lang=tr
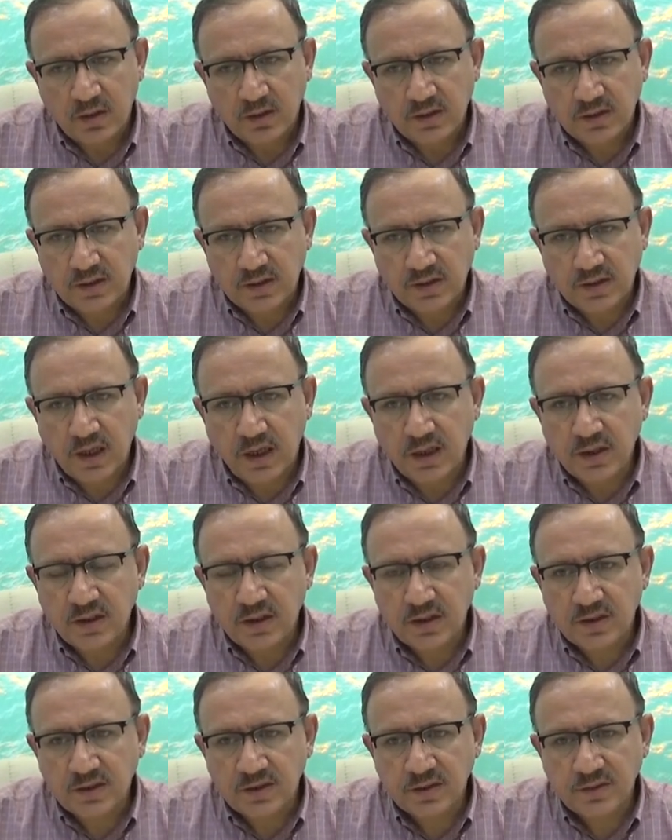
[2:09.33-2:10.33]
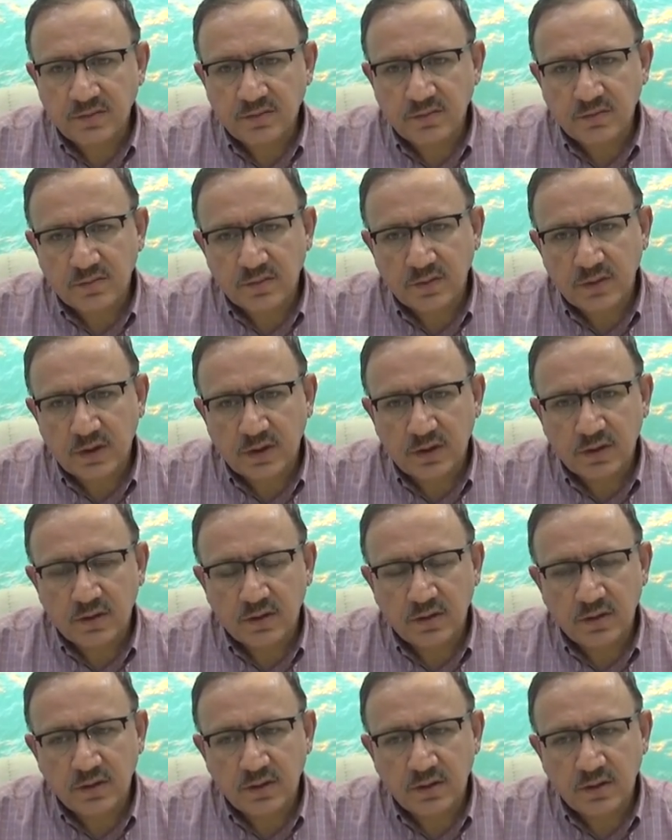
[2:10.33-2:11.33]
İşte kainatın
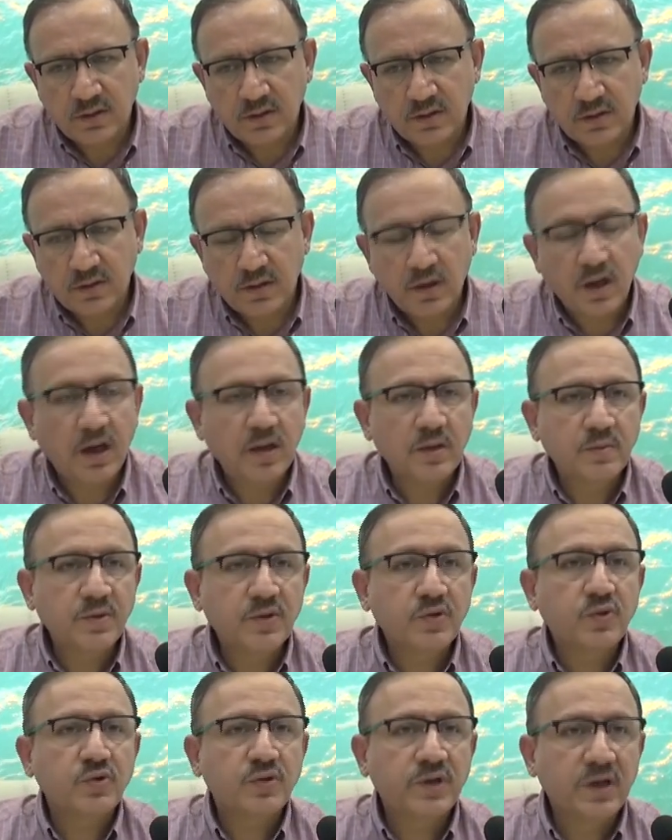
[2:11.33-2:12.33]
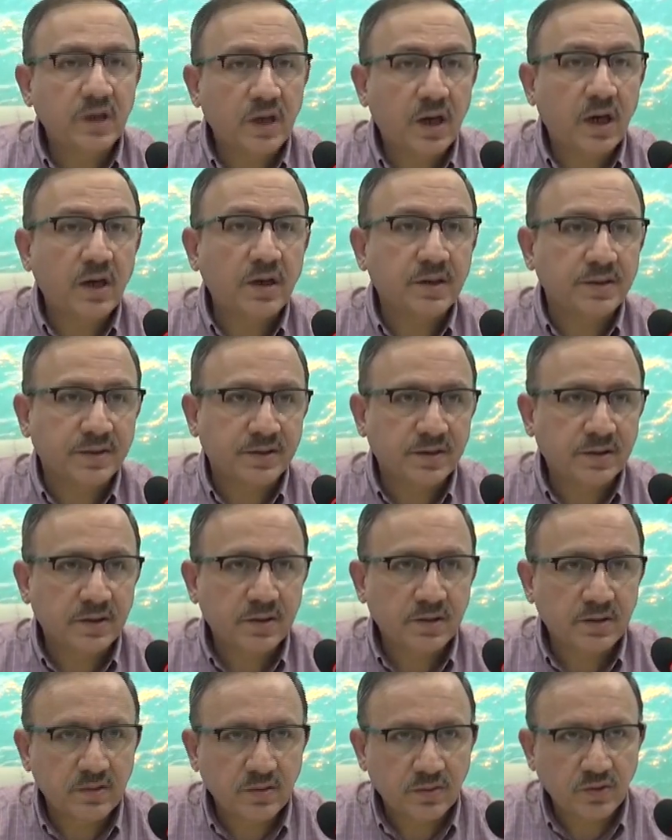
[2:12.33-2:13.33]
e, kalbi küreye
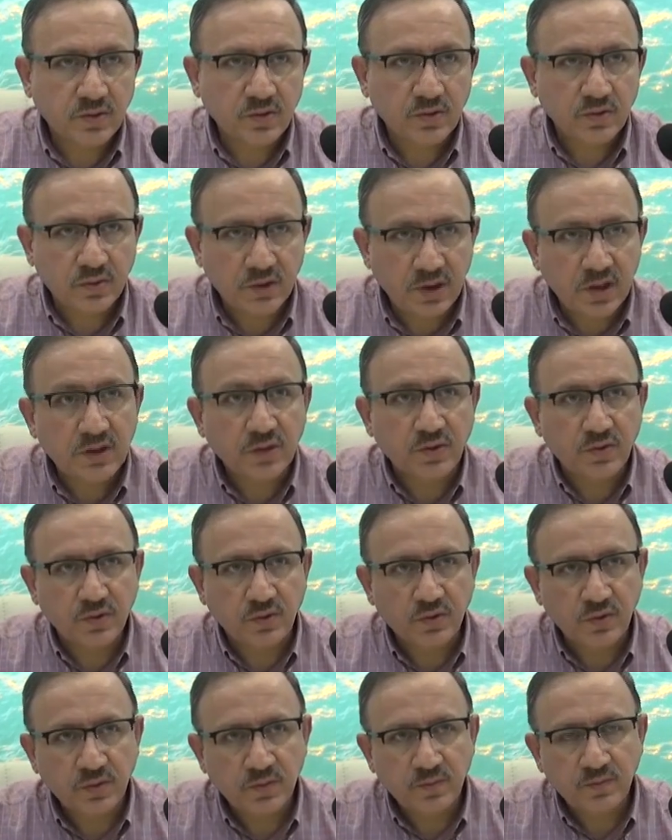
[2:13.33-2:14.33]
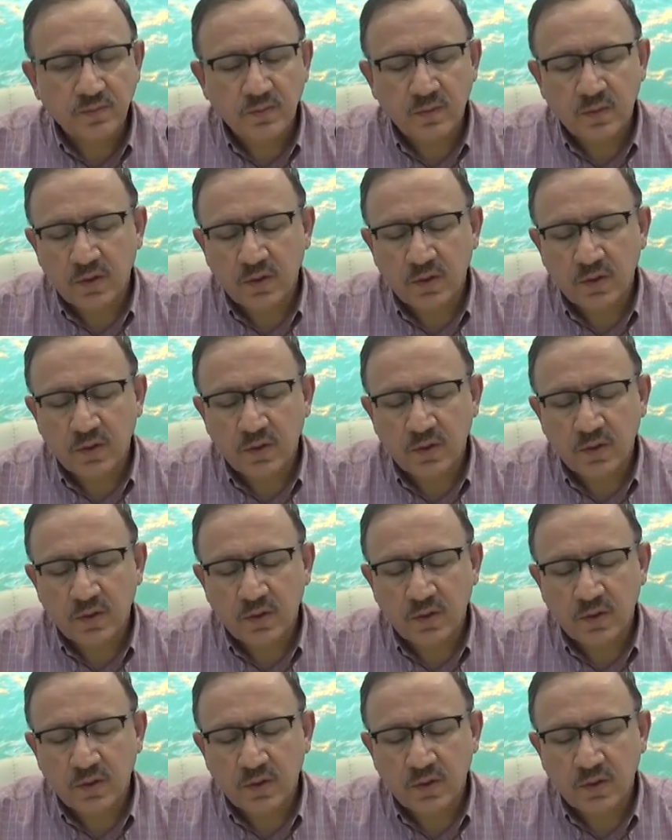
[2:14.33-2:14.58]
arz şu yeryüzü.